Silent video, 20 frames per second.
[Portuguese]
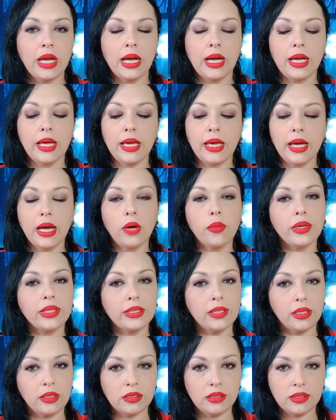a real
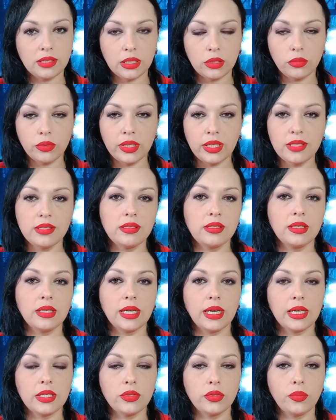atenção que esse
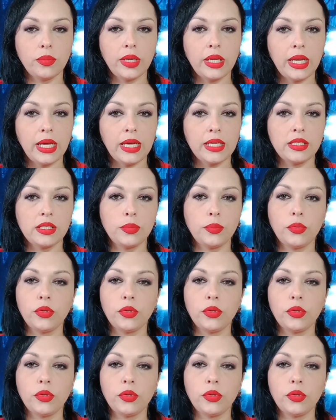caso merece,